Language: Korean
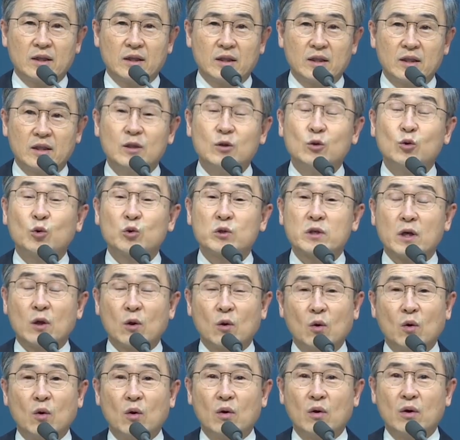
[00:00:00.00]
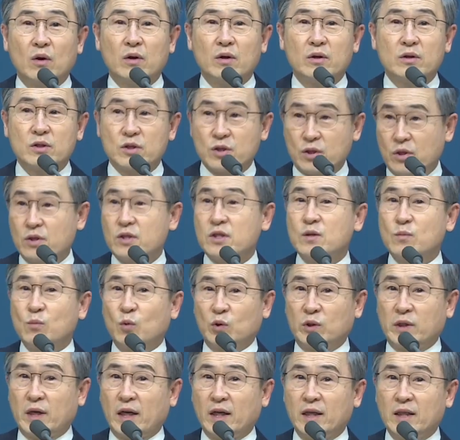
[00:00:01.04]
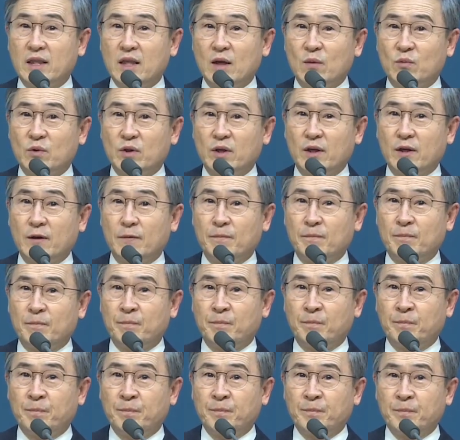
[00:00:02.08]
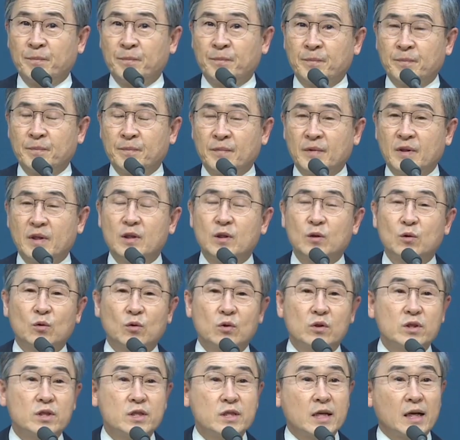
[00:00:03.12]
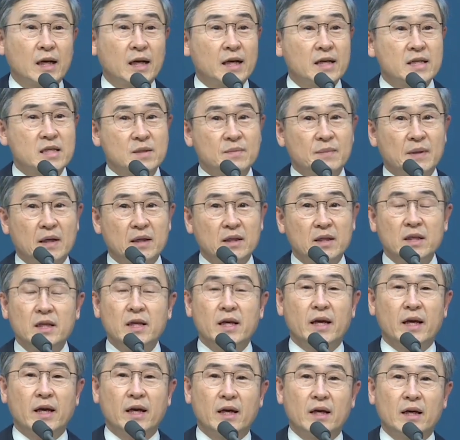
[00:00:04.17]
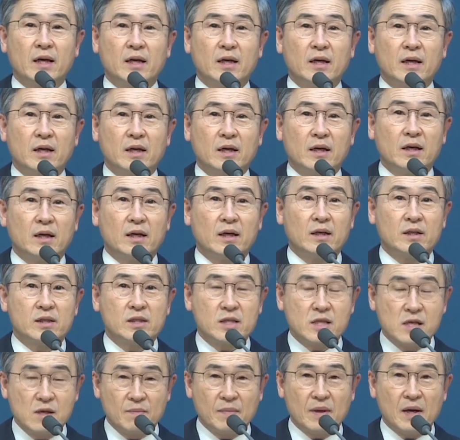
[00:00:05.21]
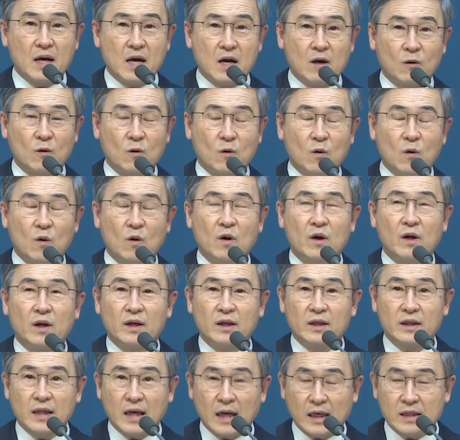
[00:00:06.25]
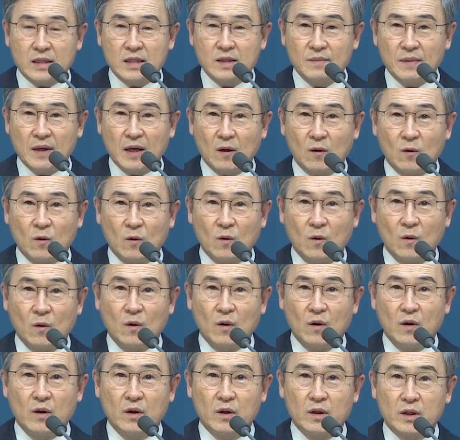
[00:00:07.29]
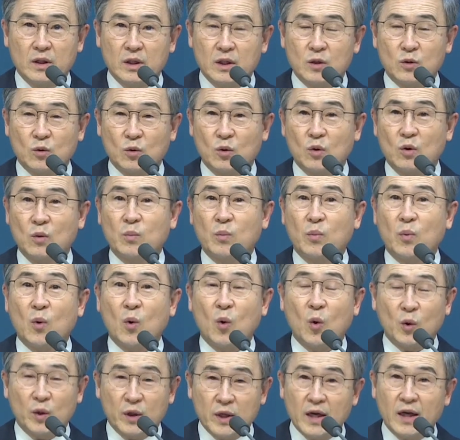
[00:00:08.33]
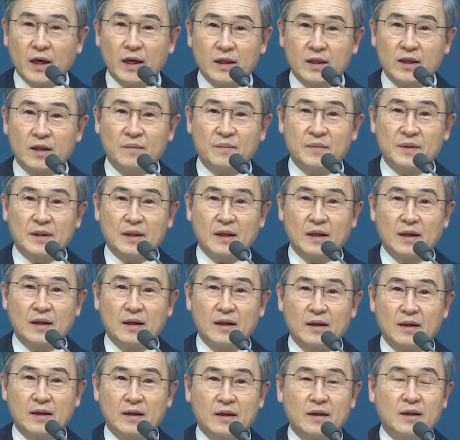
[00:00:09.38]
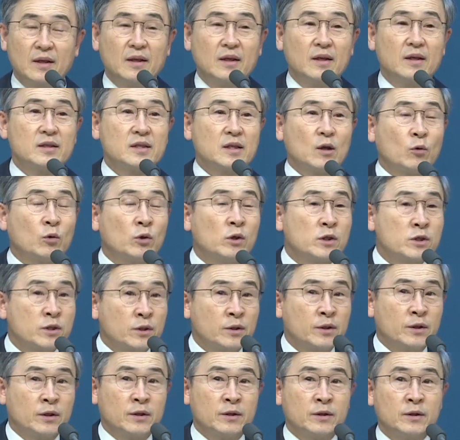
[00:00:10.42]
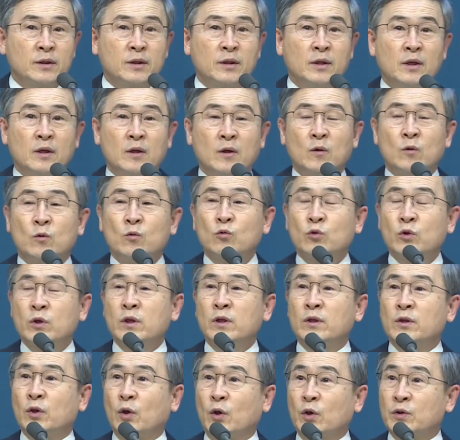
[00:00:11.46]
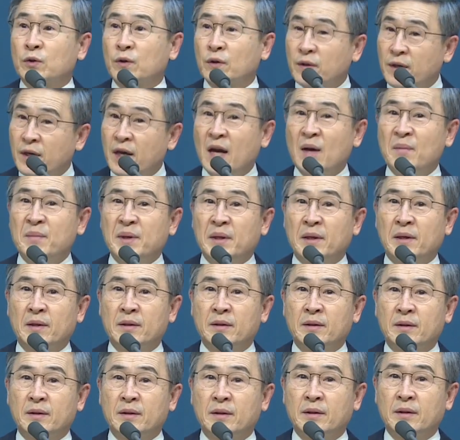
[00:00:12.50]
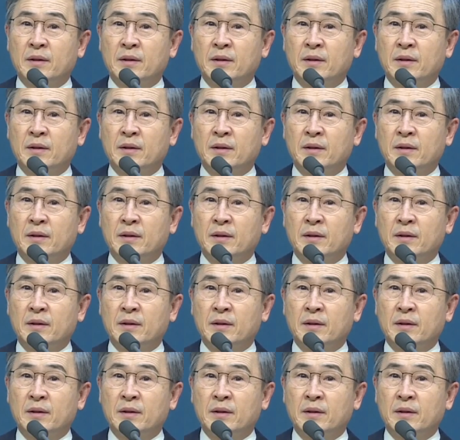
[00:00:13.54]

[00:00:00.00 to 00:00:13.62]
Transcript: 기도자로 서지 못하기 때문이에요. 기도를 시작하지만 이내 아, 실망하고 낙심하고 기도를 포기하게 됩니다. 자, 오늘 저는 우리는 어떻게 하면